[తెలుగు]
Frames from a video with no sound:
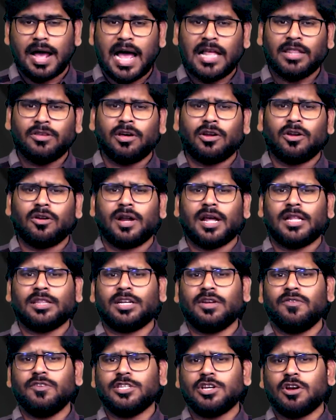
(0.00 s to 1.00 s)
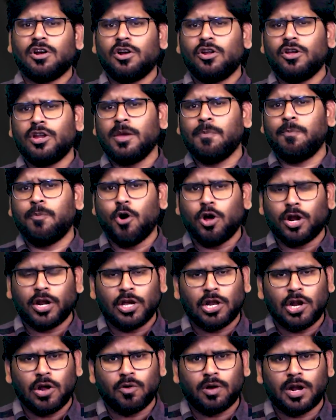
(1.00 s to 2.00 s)
ఆదివారం రాత్రి విజయవాడలోని
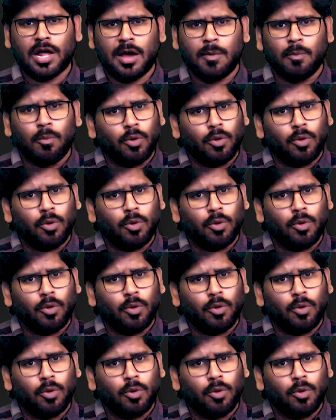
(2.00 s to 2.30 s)
పోరంకిలో ఉన్న